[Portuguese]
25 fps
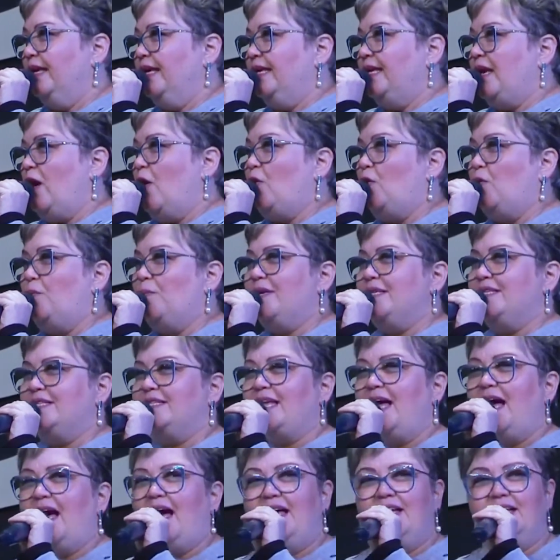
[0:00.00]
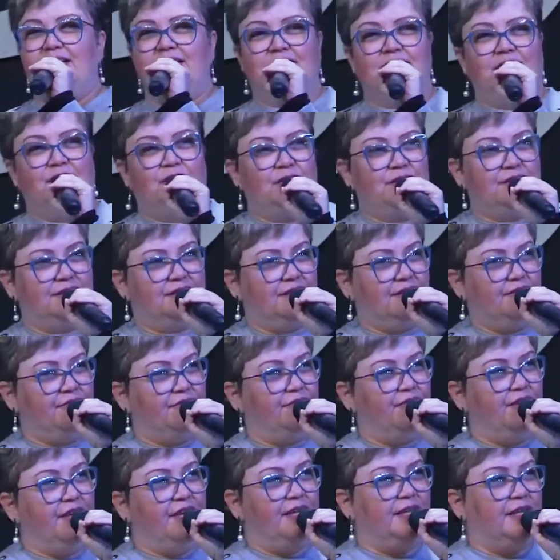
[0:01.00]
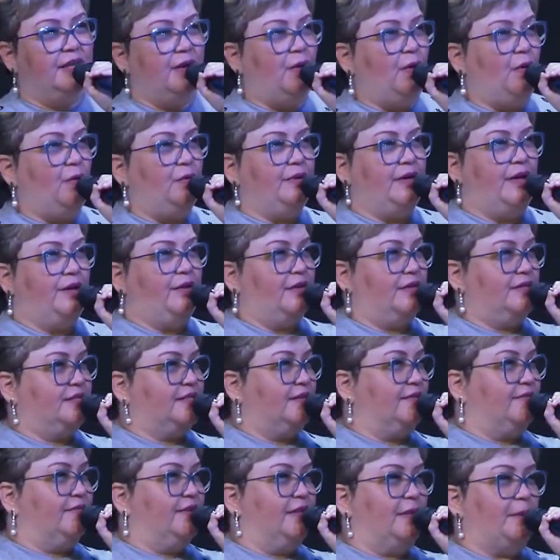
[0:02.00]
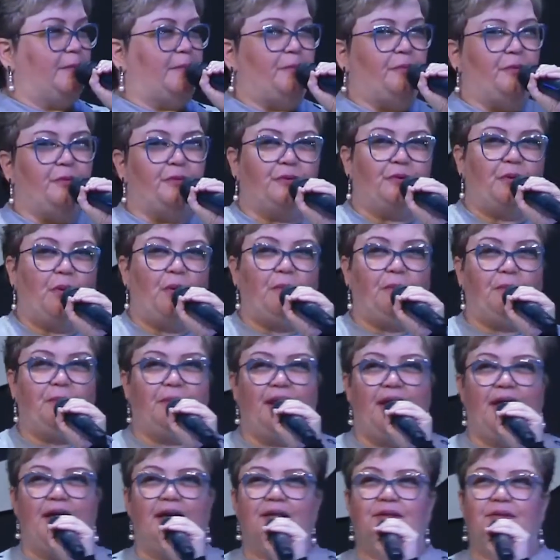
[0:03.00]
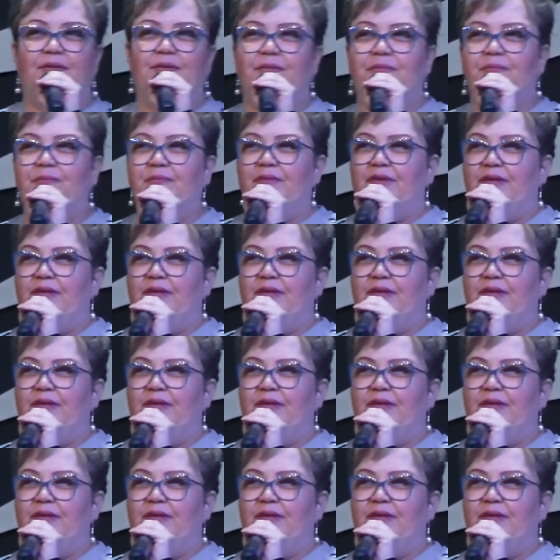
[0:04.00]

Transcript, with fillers: Em algumas áreas da nossa vida ou na nossa vida por completo,